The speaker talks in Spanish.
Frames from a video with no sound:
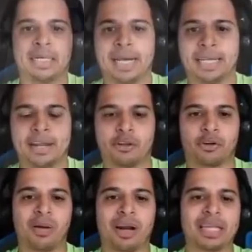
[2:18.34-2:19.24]
Ahí está,
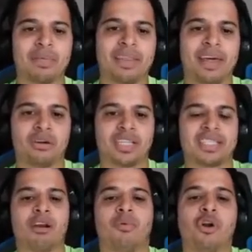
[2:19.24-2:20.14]
nos toca hablar también de
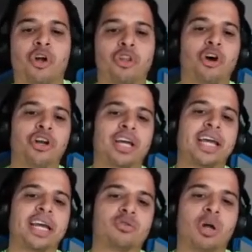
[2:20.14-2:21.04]
José Salomón Rondón,
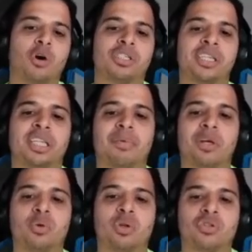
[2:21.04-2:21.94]
que ingresó a los 80
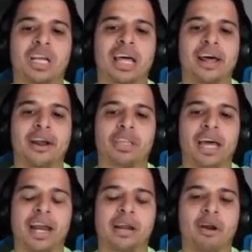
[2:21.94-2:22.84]
minutos en la
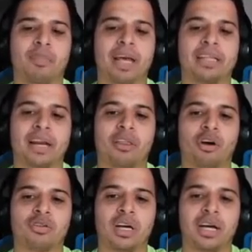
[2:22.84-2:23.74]
derrota de River Plate
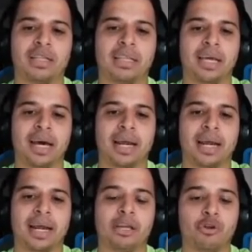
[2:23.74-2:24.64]
3-2 ante
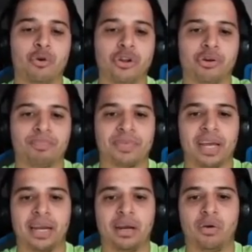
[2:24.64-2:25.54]
Argentinos
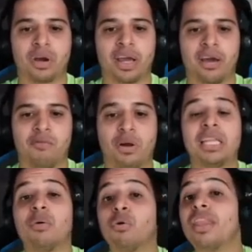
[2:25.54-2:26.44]
Junior, en lo que
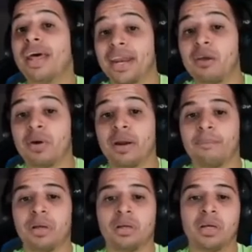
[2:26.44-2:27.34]
fue el debut de
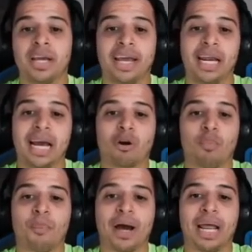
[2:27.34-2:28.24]
River en
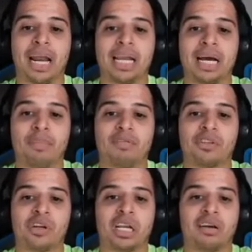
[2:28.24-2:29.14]
la Copa de la Liga
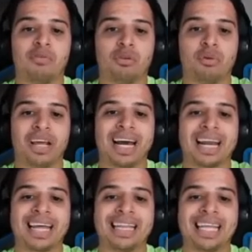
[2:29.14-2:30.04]
Profesional de Fútbol en
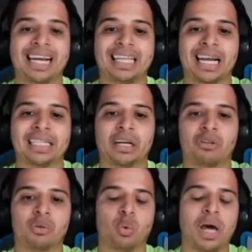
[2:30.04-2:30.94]
Argentina. El delantero
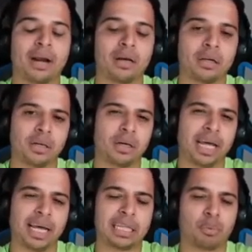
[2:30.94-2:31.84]
titular
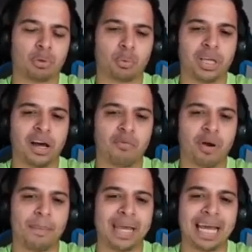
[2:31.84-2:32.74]
en esta oportunidad
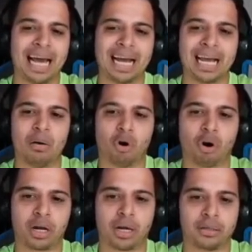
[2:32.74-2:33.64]
fue Miguel Ángel
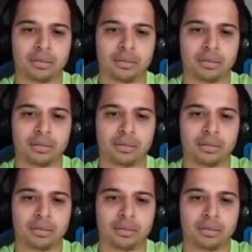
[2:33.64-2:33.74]
Borja.